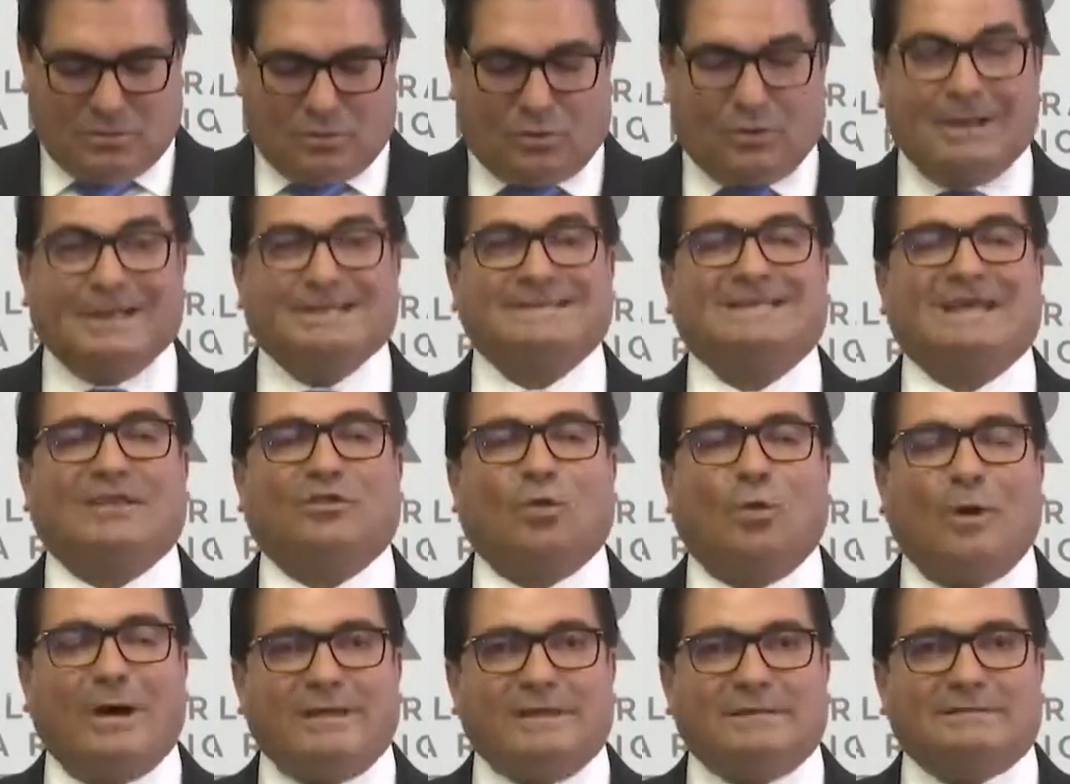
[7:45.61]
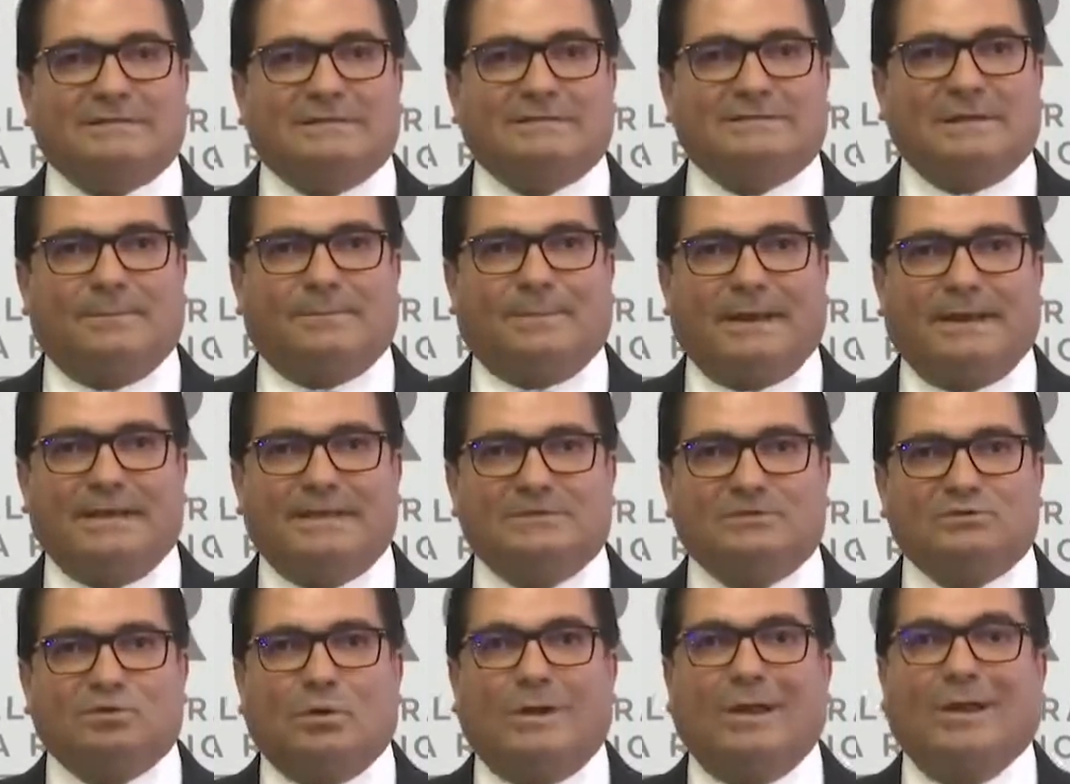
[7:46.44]
con las aduanas de este
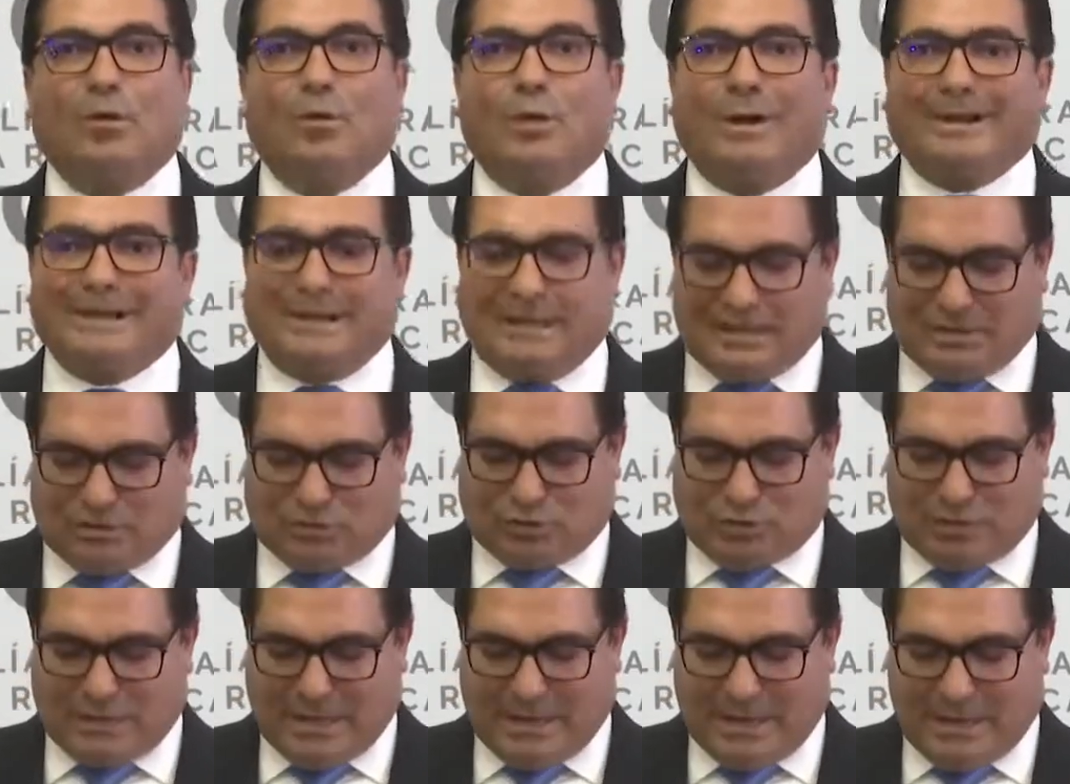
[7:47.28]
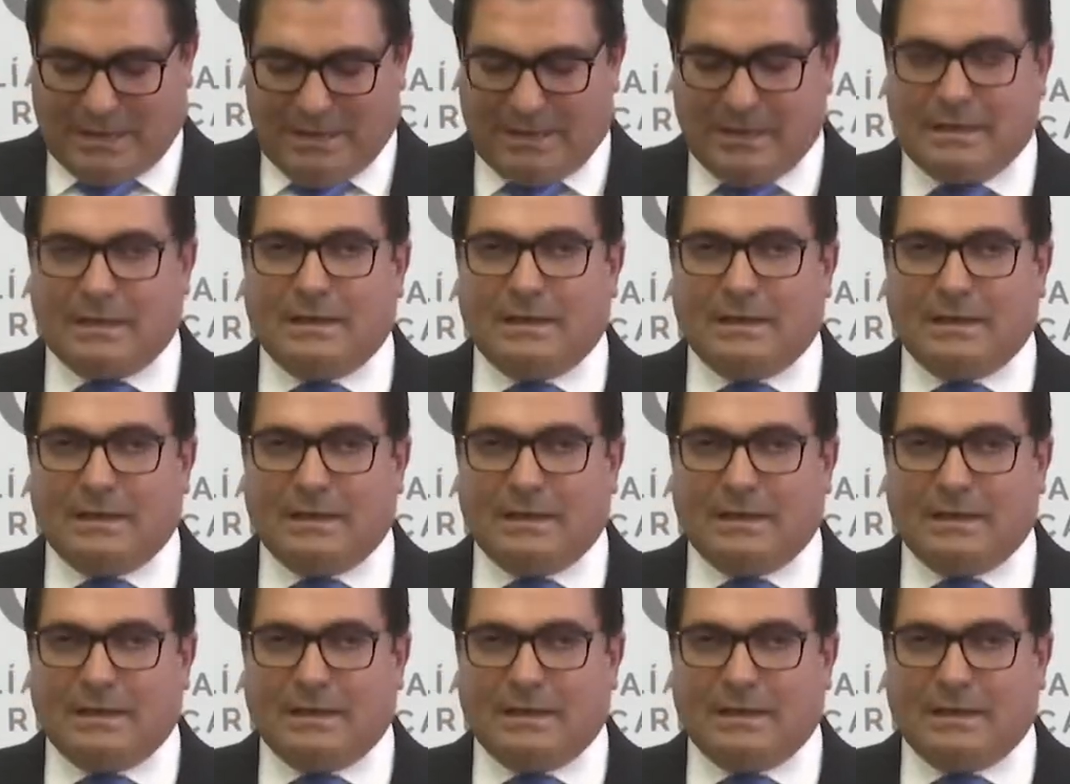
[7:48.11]
país, con la Guardia Nacional